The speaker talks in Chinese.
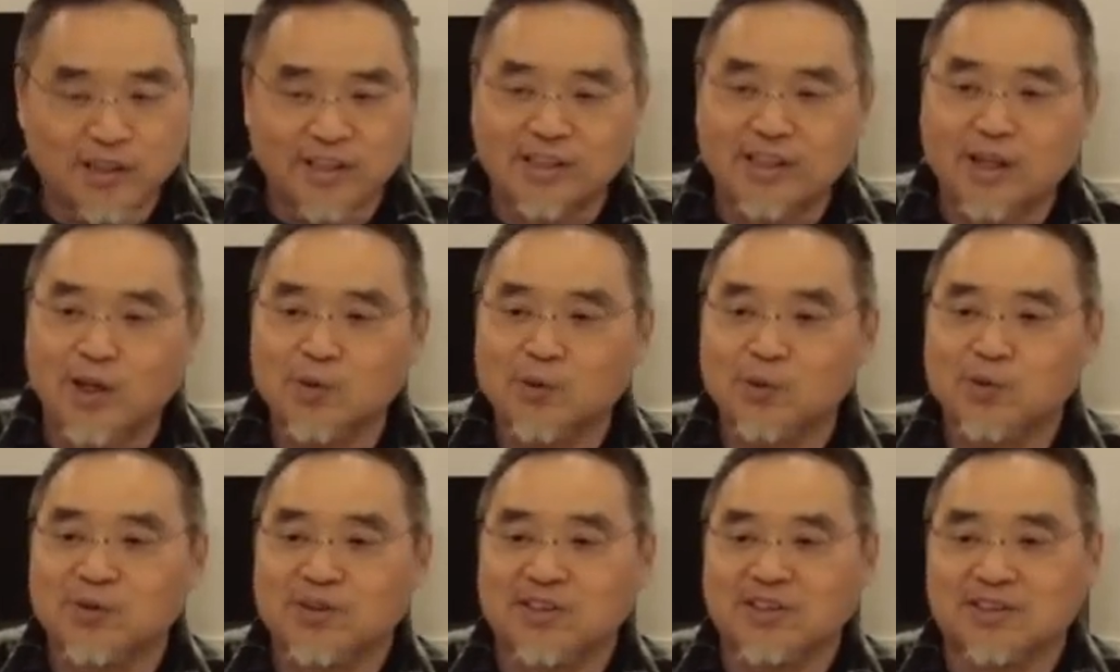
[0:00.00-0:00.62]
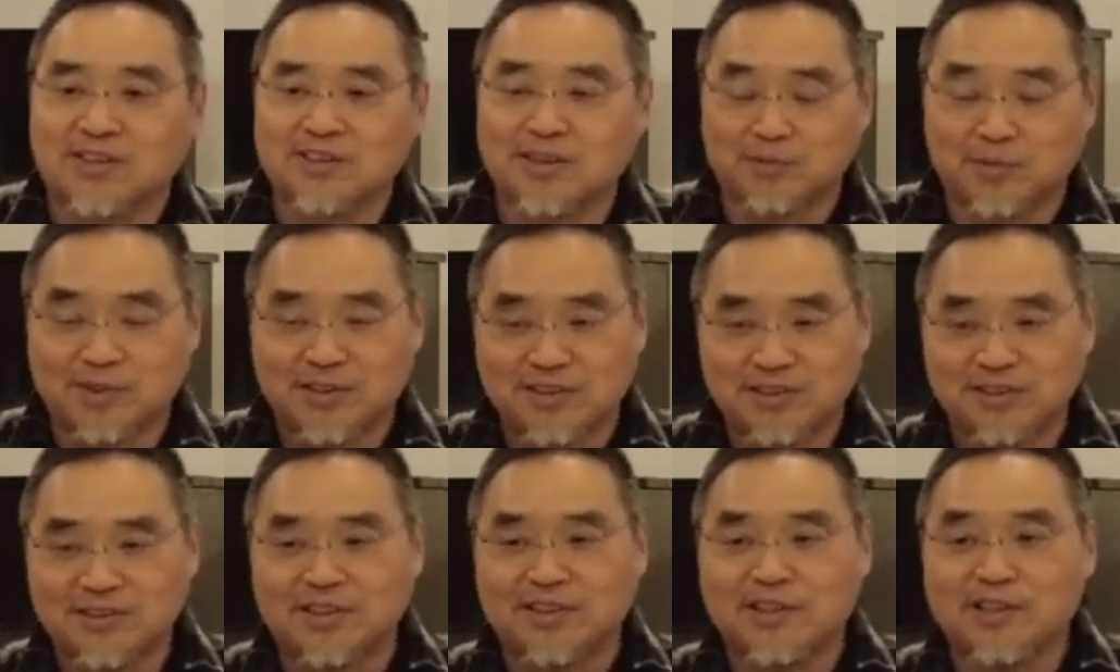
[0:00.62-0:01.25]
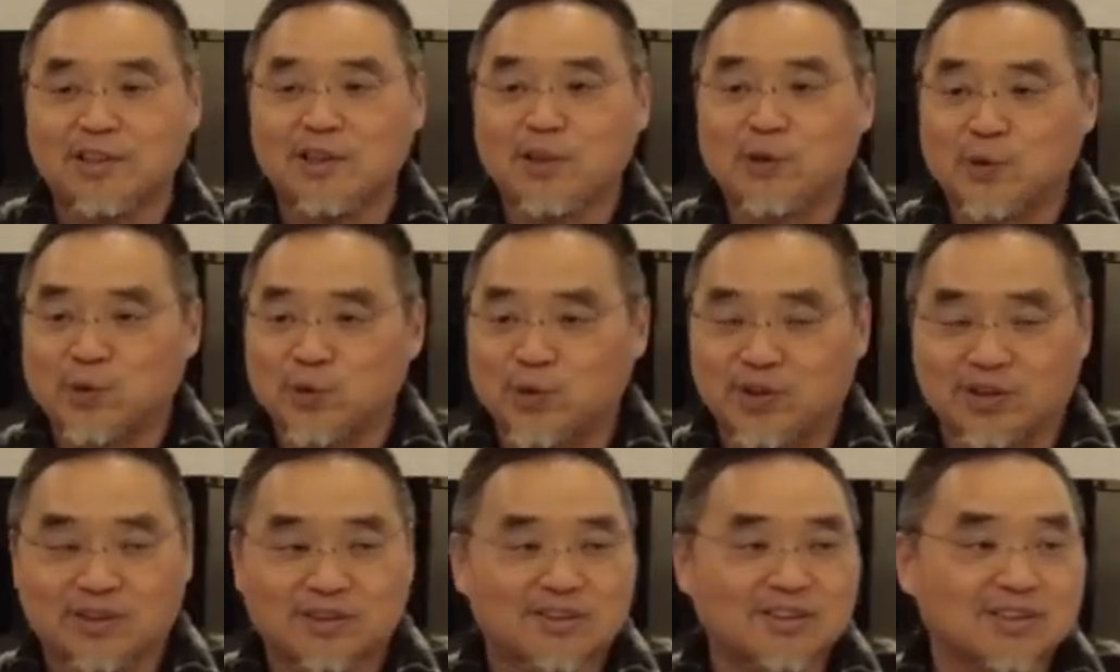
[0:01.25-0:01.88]
以告诉你什么事可以
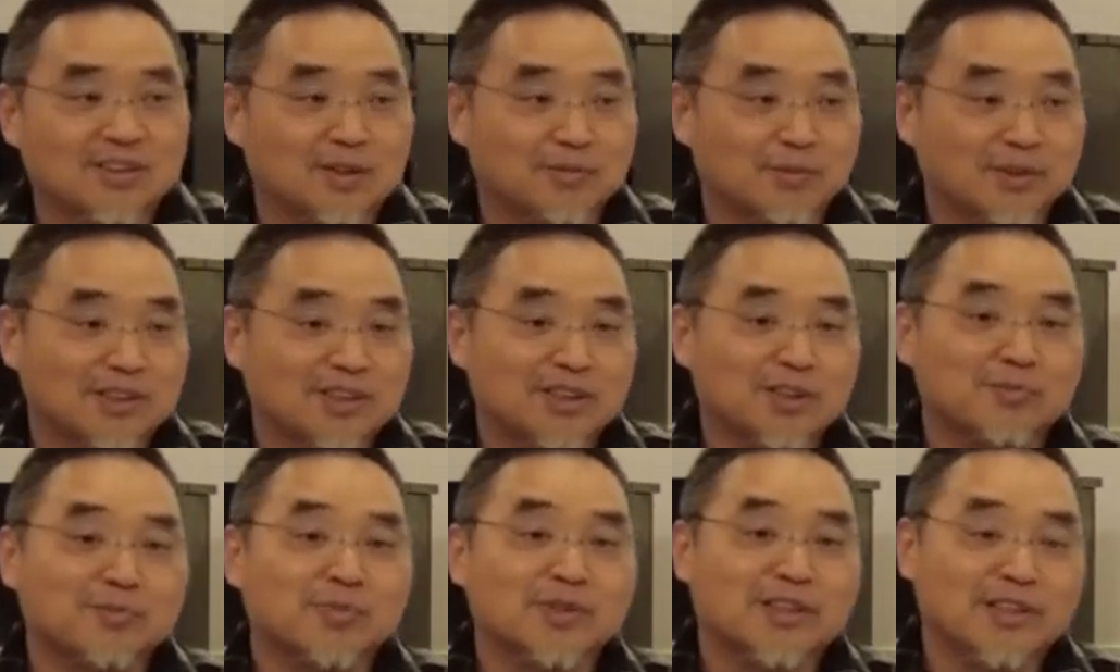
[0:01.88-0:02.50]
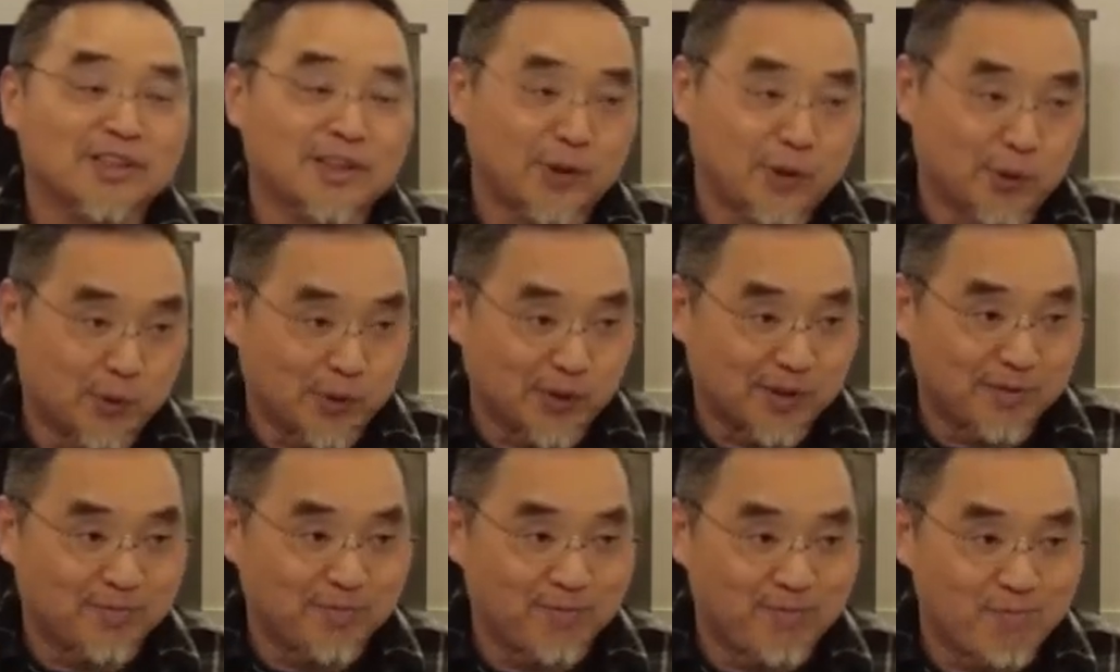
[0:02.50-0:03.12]
做，什么事不可以做，